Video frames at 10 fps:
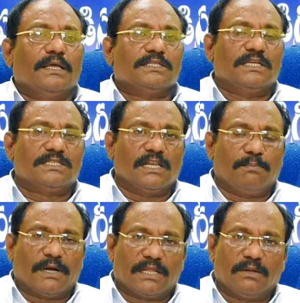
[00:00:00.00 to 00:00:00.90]
సిరిసిల్ల
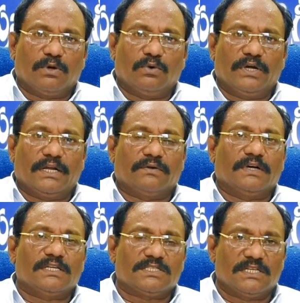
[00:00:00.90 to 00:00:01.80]
పట్టణంలో
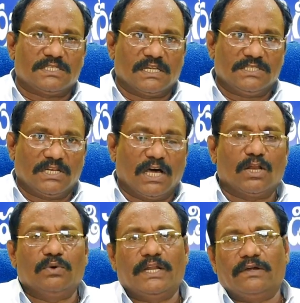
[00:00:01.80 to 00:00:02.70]
ఉండేటువంటి సిరిసిల్ల
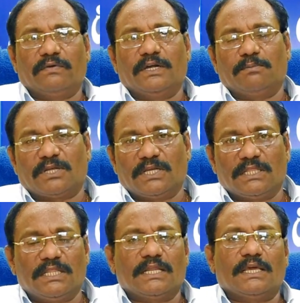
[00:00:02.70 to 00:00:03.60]
జిల్లాలో ఉండేటువంటి
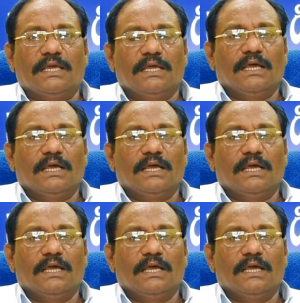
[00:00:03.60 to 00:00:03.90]
ప్రజలందరికీ